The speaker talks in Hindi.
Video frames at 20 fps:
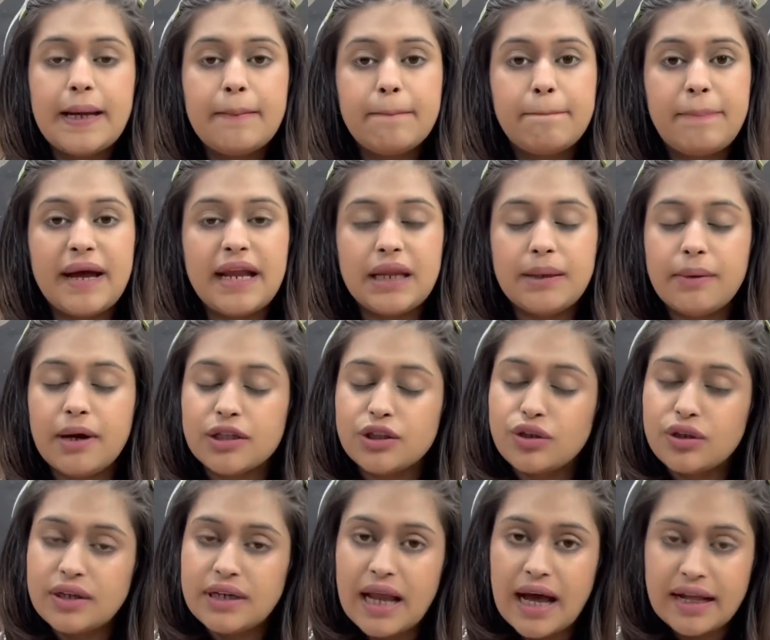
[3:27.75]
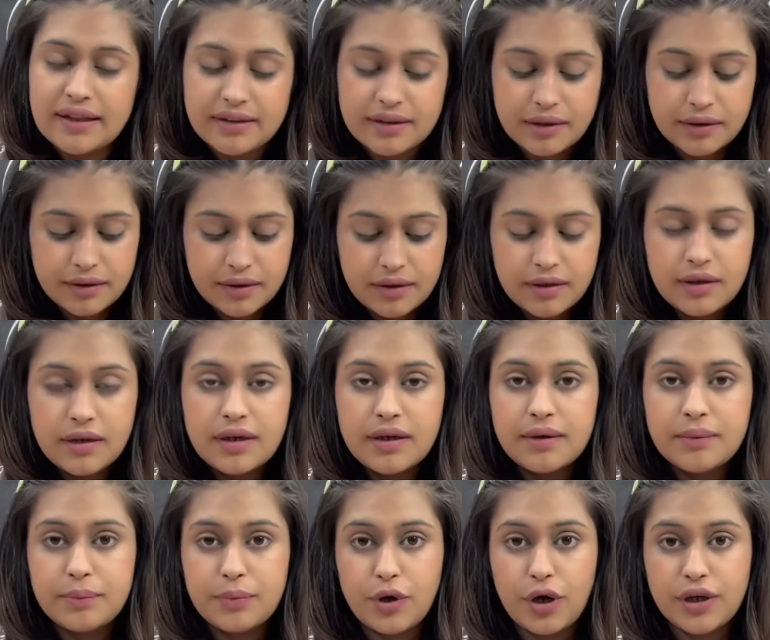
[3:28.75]
पहली बात तो लेदर
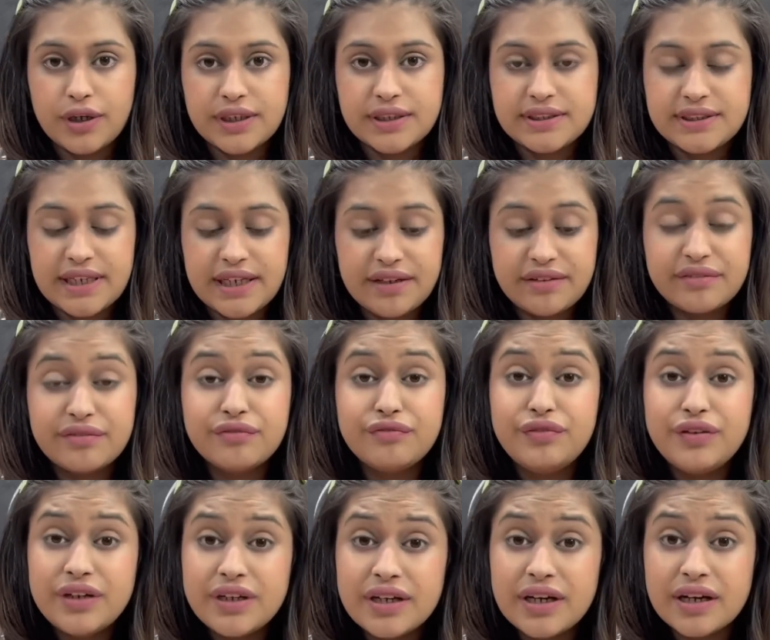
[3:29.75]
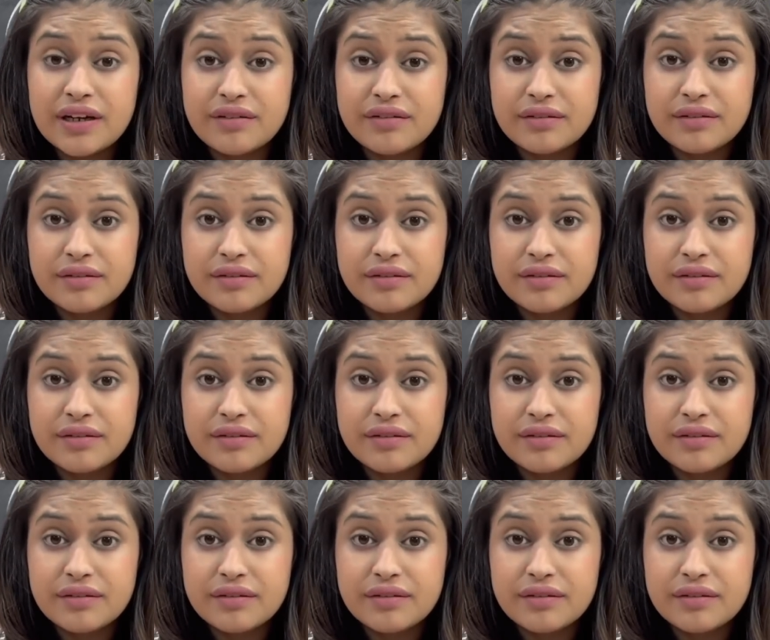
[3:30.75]
प्रोडक्ट्स है वीगन